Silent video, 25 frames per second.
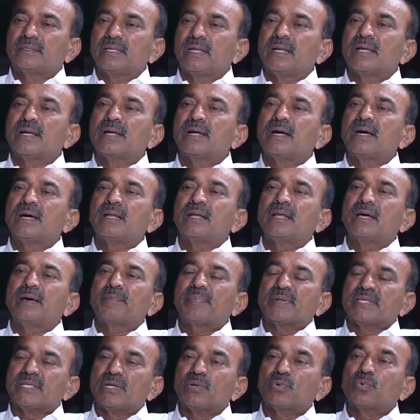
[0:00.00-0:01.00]
తెలంగాణ
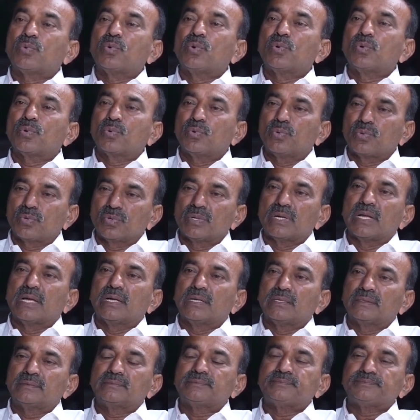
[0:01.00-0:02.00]
ప్రజలు కోరుకుంటున్న
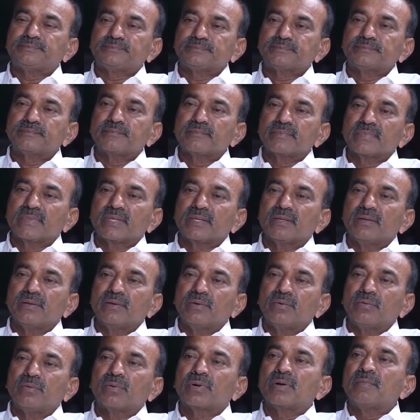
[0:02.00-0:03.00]

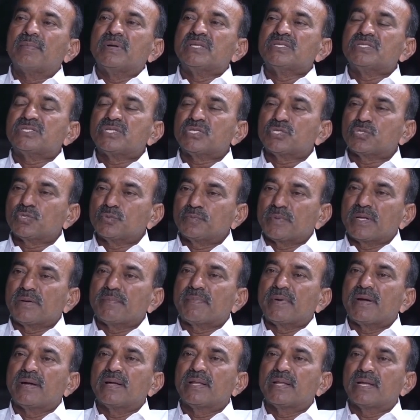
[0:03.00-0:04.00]
ఒక మంచి
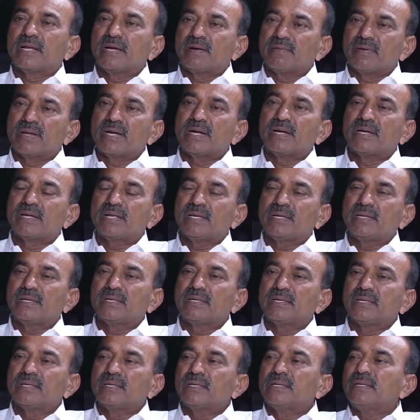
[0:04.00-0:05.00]
సుపరిపాలన రావాలంటే
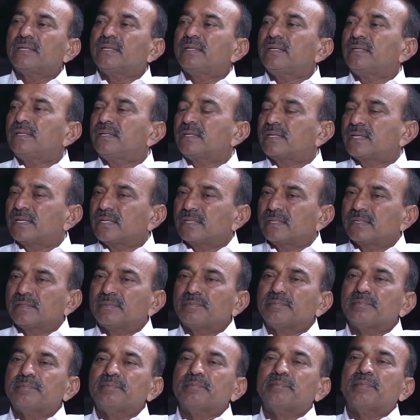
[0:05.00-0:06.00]
ఇక్కడ
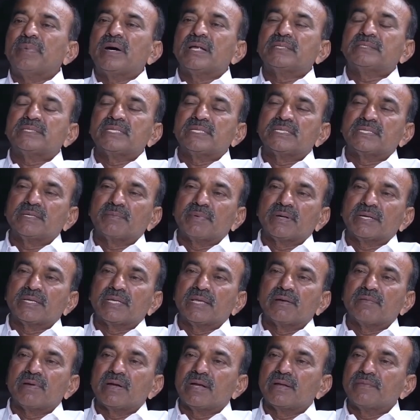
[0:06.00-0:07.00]
భారతీయ జనతా
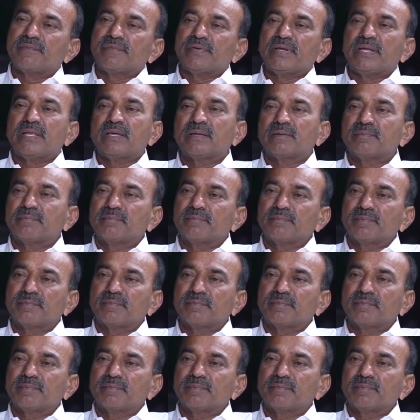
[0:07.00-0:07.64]
పార్టీ గెలవాలనే ఫీలింగ్